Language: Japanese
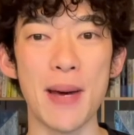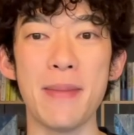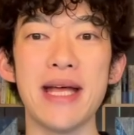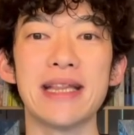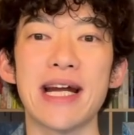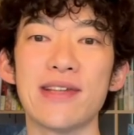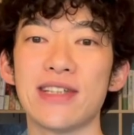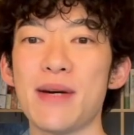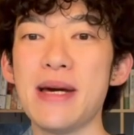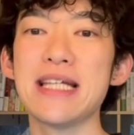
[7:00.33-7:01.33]
メンタルの
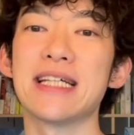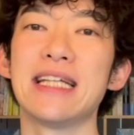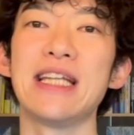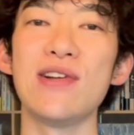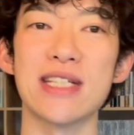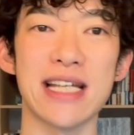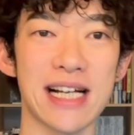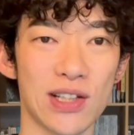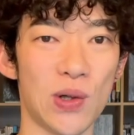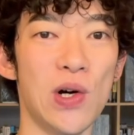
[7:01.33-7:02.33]
ダメージが出てるんじゃない
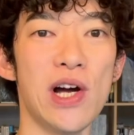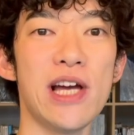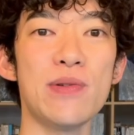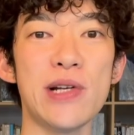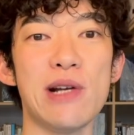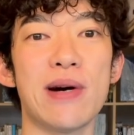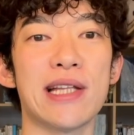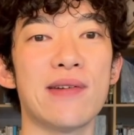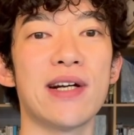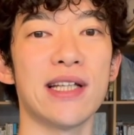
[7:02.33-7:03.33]
かというふうに言われ
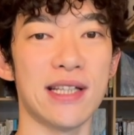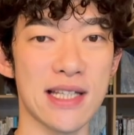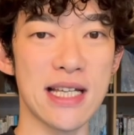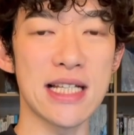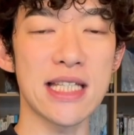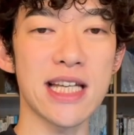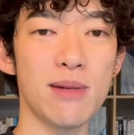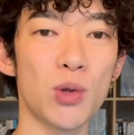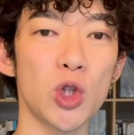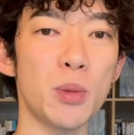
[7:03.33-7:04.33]
てるわけなんですね。で、実際
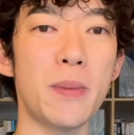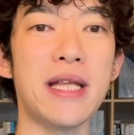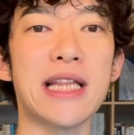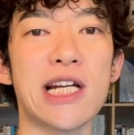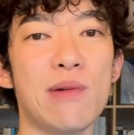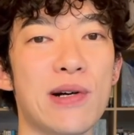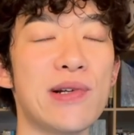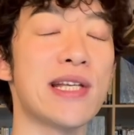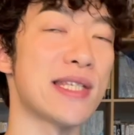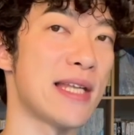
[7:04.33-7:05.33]
に最もメンタルに悪
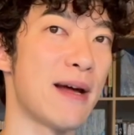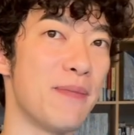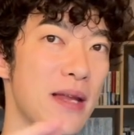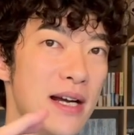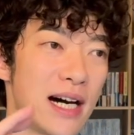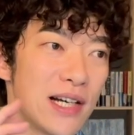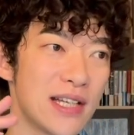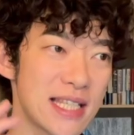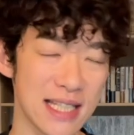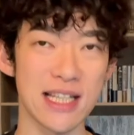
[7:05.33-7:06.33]
いですね、あの、
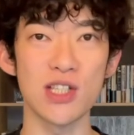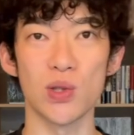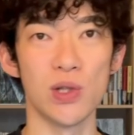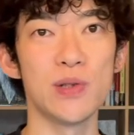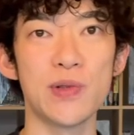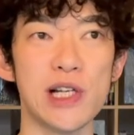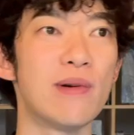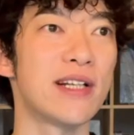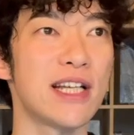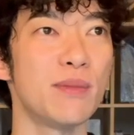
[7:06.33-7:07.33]
SNS というふうに言
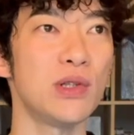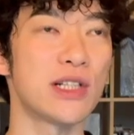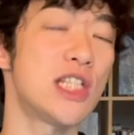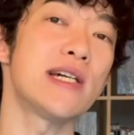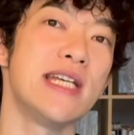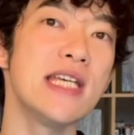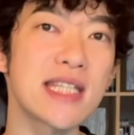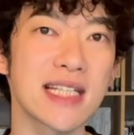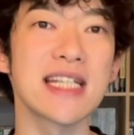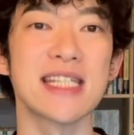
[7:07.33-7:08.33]
われてるものは実は
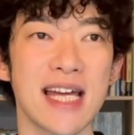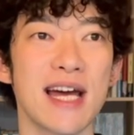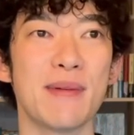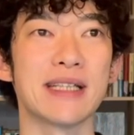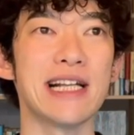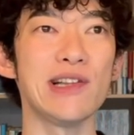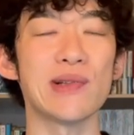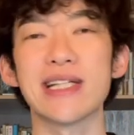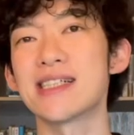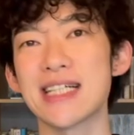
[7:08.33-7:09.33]
インスタでして、まあ、他人と
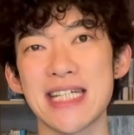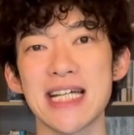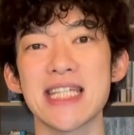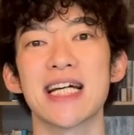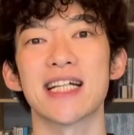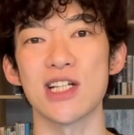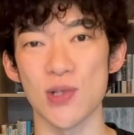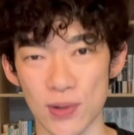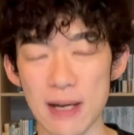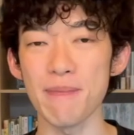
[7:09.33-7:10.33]
の比較がしやすいからで
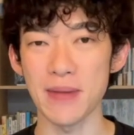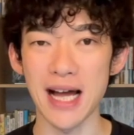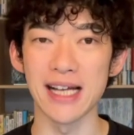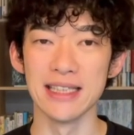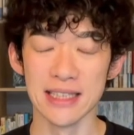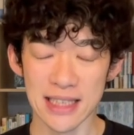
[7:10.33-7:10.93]
しょうね。はい。